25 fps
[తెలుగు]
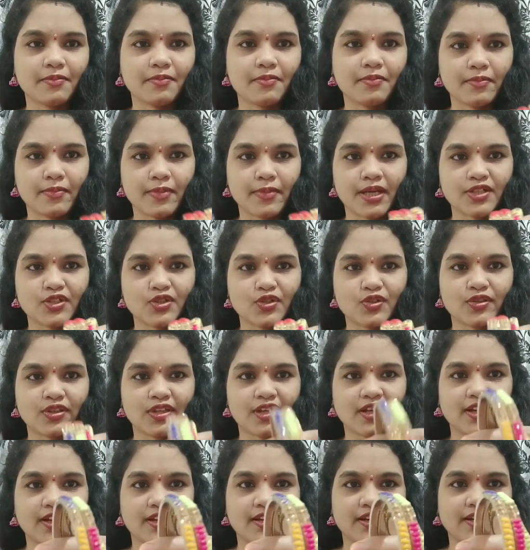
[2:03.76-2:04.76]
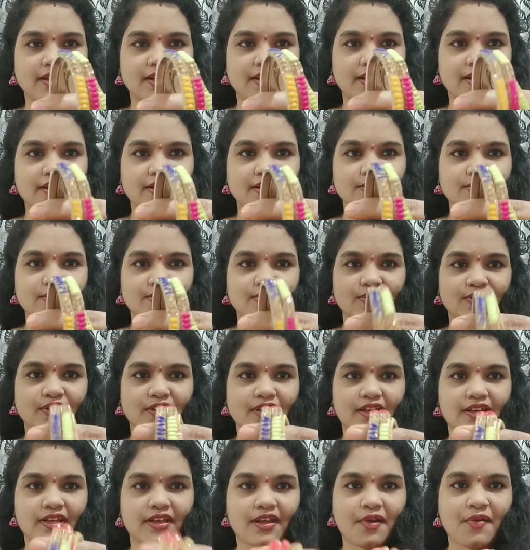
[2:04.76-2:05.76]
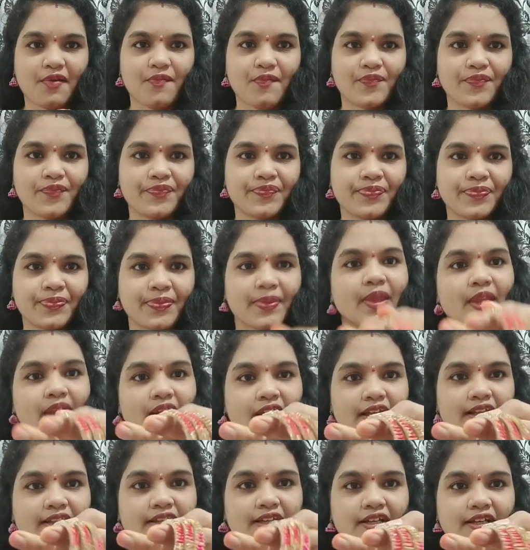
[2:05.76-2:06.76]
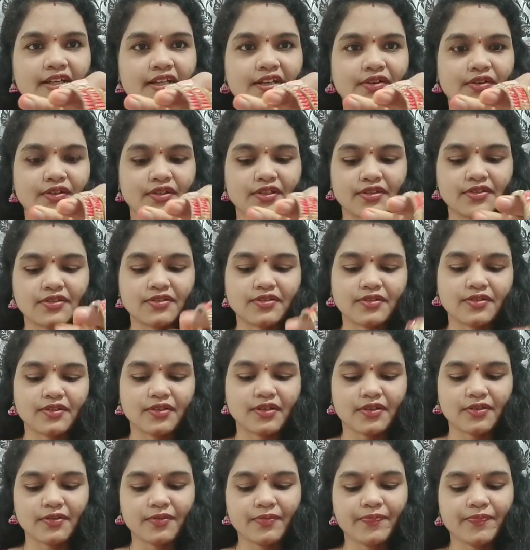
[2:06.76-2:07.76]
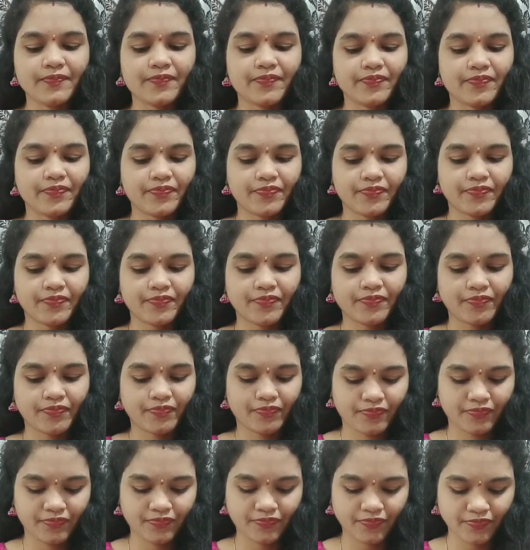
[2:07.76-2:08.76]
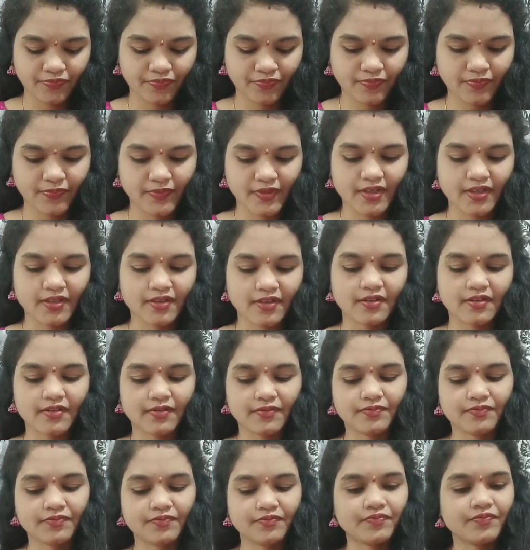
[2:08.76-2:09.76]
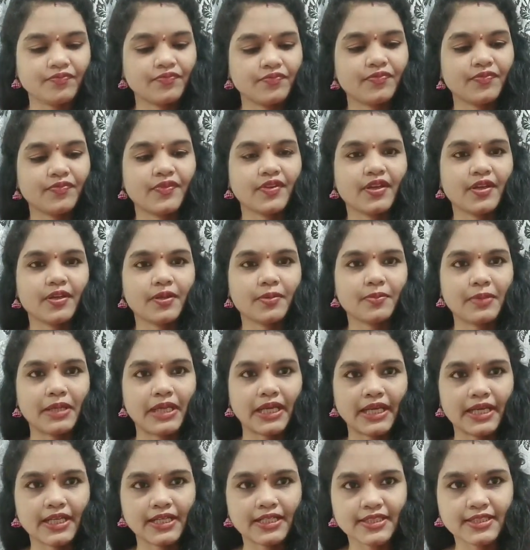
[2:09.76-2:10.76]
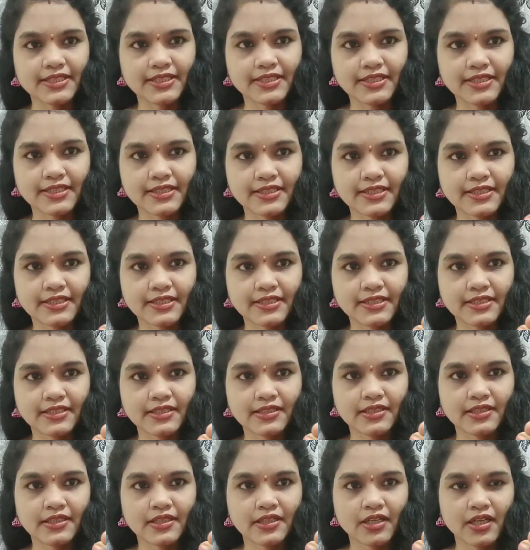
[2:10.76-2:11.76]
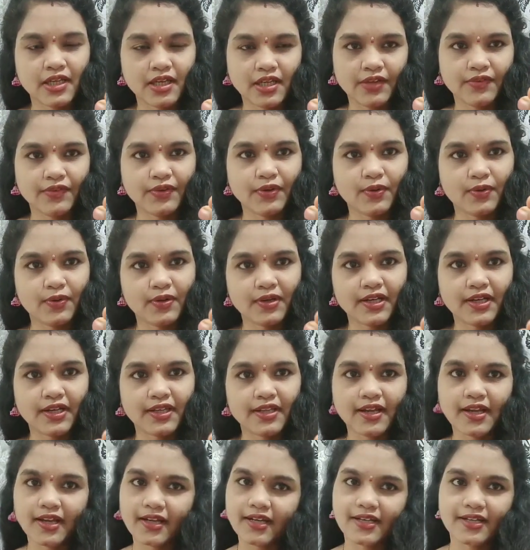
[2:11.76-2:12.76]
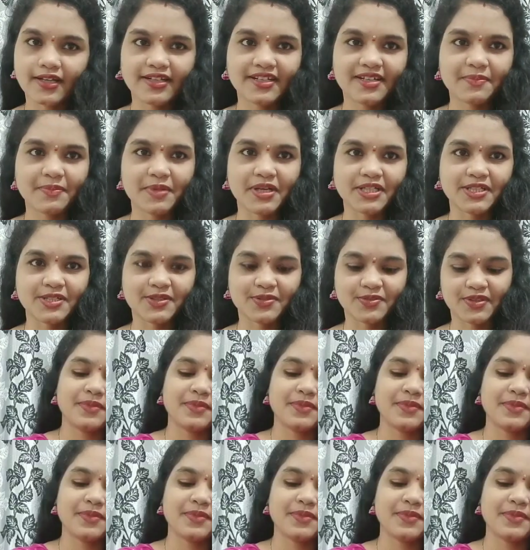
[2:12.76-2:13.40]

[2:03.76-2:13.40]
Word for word: మ్యాచ్ అవుతాయి అన్ని కలర్స్ ఉంటాయి అందుకనే ఇవి తీసుకున్నాను ఇంకా ఈ బ్యాంగిల్స్ ఇది గోల్డ్ కదా అన్నిటికీ మ్యాచ్ అవుతుంది